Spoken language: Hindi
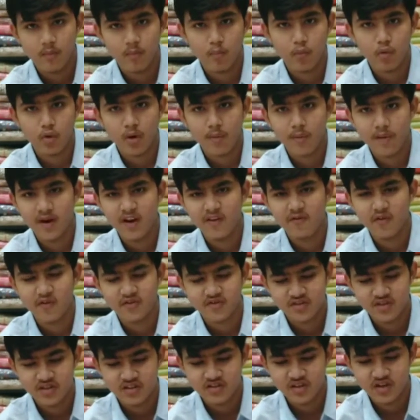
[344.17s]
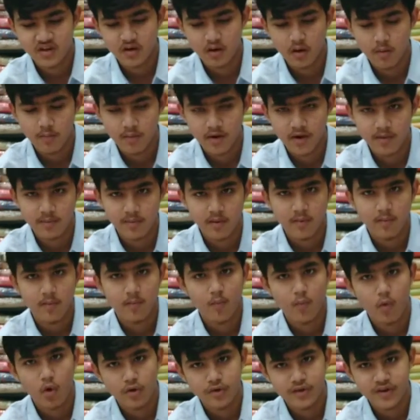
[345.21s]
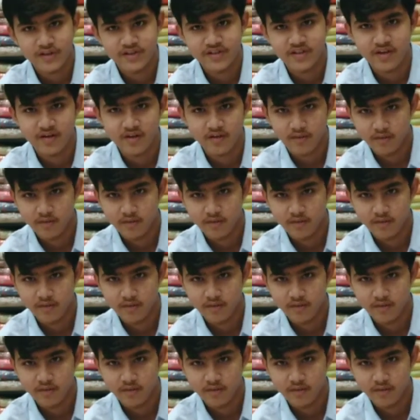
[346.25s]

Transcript: पूरा मैन्युफैक्चर इसलिए कम रेट में बहुत ही अच्छा